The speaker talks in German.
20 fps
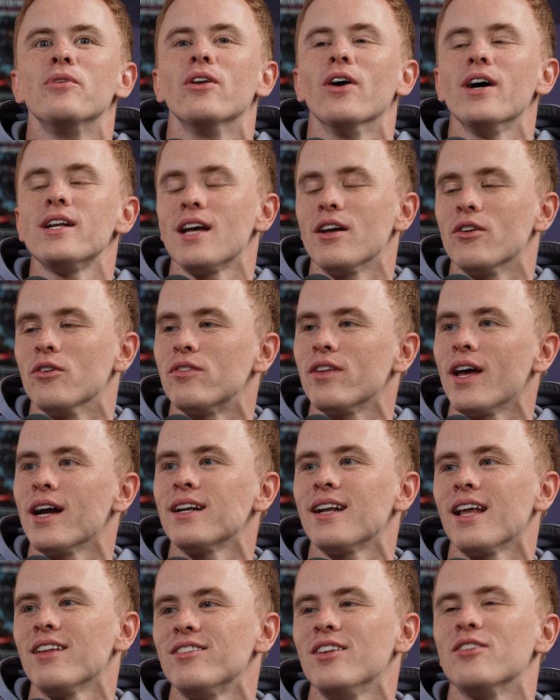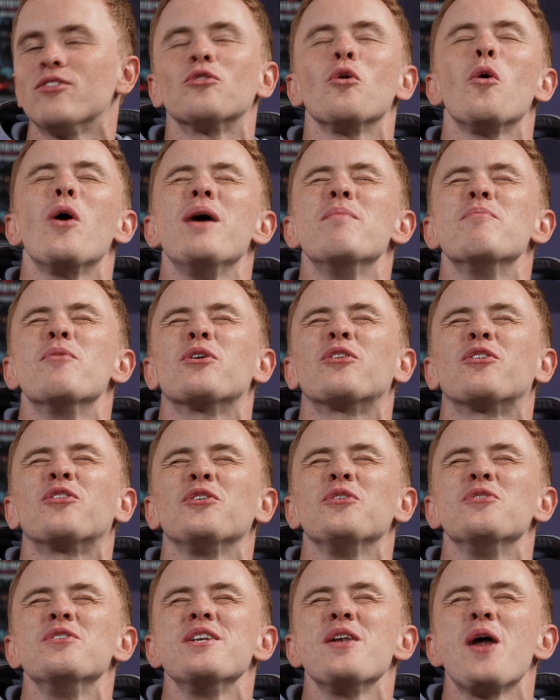die Leute an und sagen, das Leute ist so
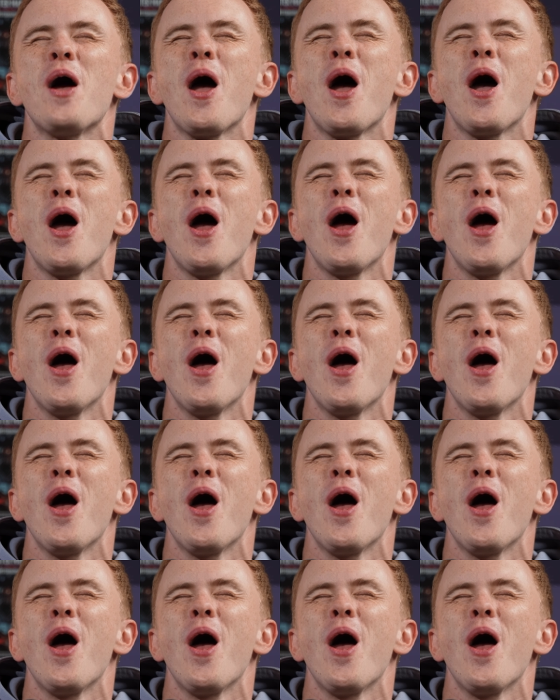emotional. mir schon